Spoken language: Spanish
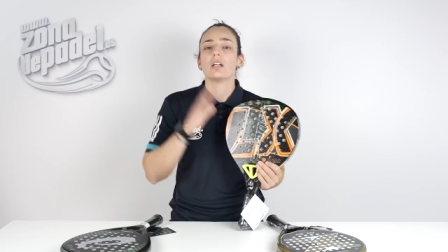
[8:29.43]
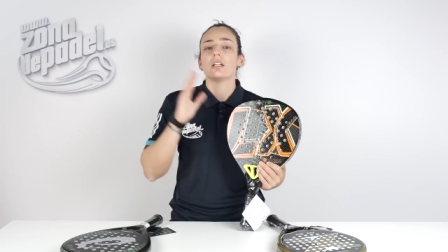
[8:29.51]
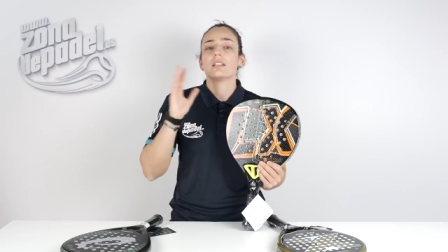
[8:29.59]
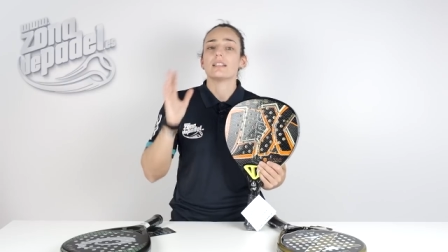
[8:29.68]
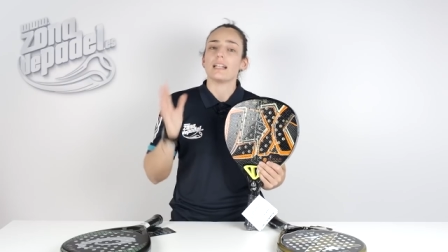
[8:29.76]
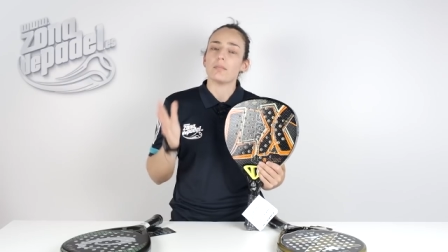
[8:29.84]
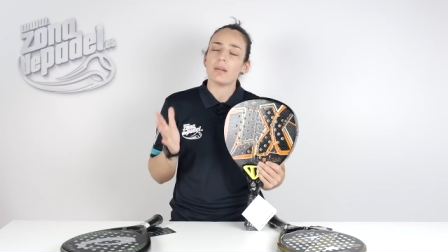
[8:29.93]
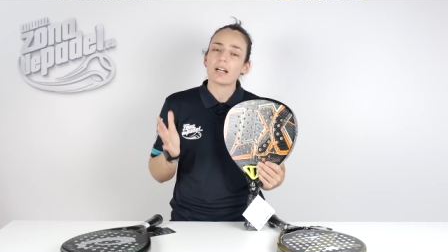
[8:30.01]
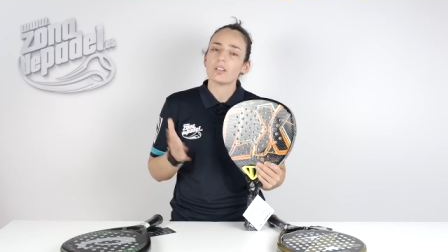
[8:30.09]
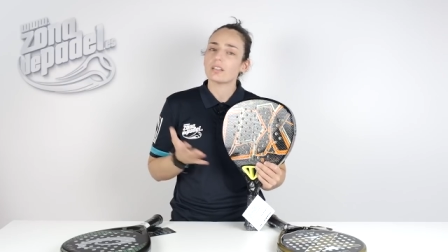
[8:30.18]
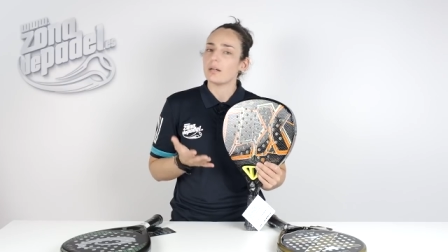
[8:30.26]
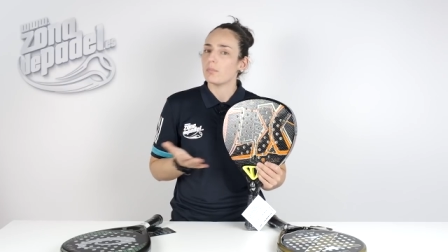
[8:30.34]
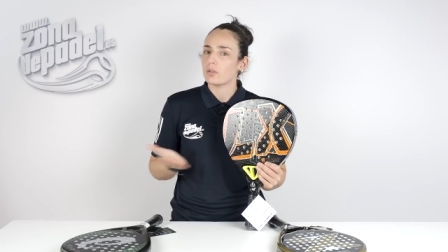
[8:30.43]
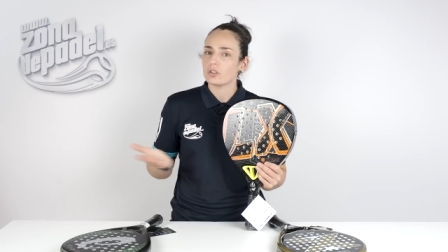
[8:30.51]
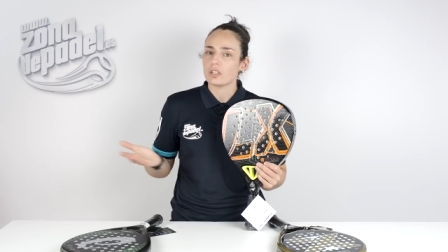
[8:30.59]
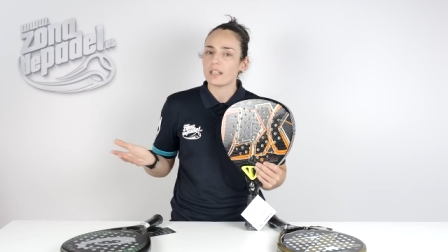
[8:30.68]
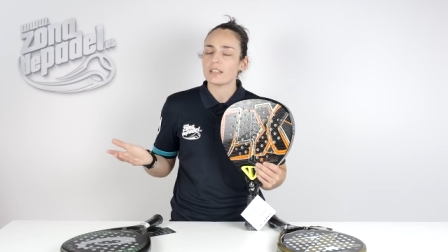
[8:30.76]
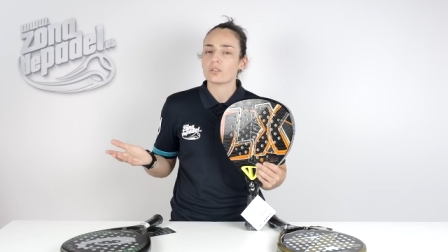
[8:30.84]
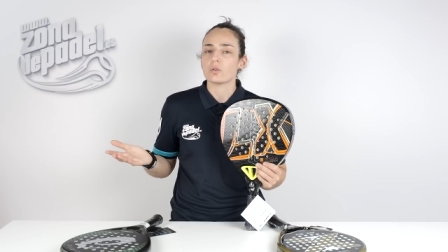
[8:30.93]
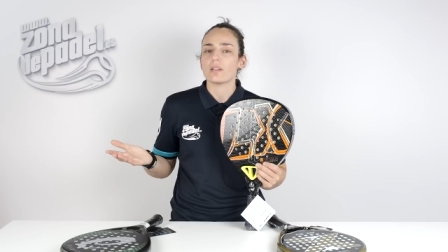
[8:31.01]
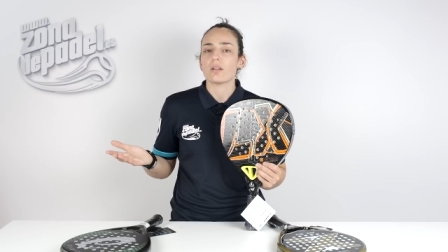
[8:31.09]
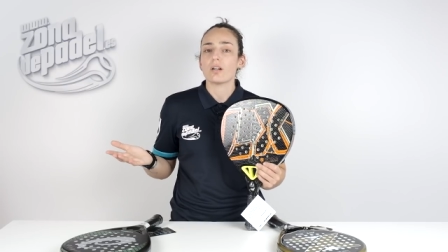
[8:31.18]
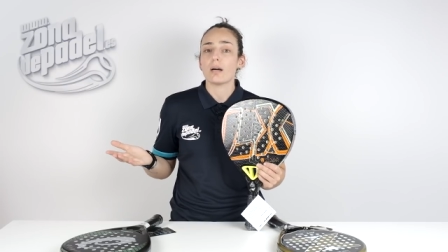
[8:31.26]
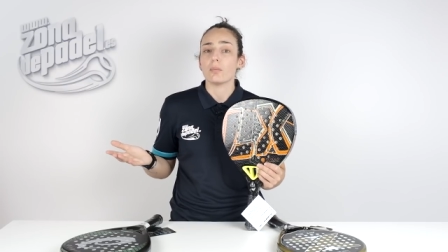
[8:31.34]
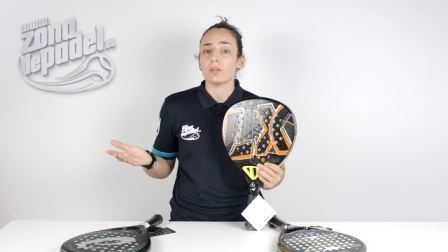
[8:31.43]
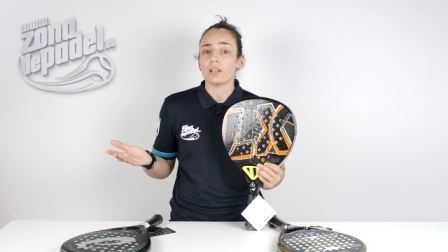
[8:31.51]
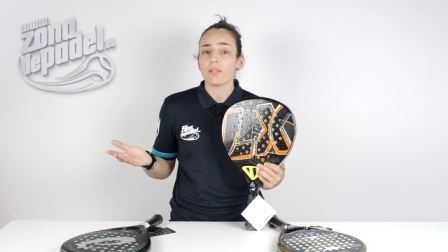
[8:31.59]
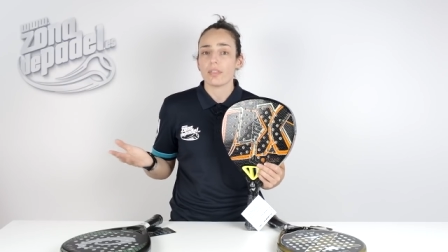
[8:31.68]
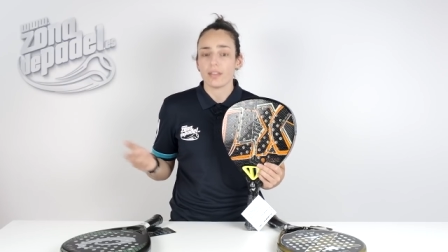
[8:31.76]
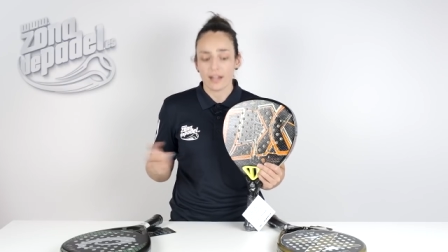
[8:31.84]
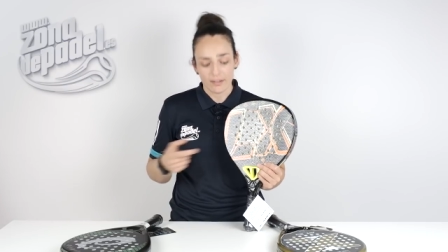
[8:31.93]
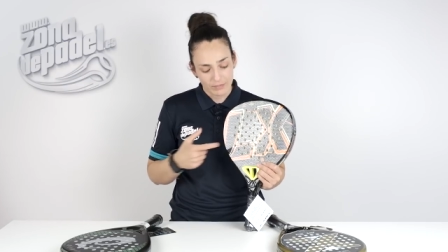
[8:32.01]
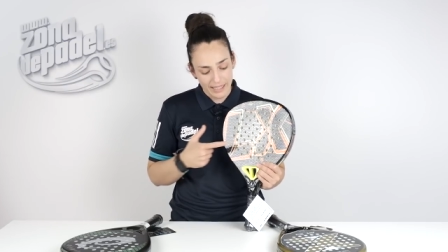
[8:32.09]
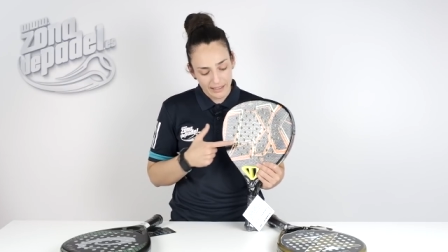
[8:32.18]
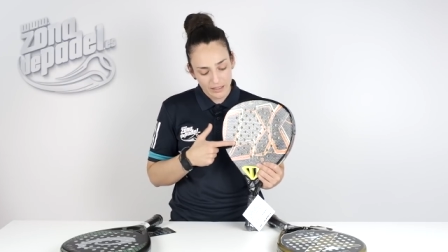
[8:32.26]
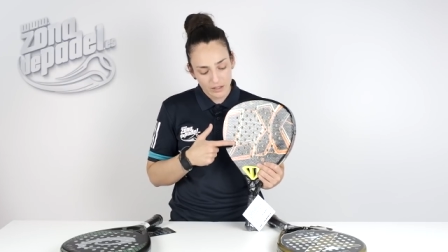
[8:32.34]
Sin embargo, tampoco se ha descuidado la potencia, ya que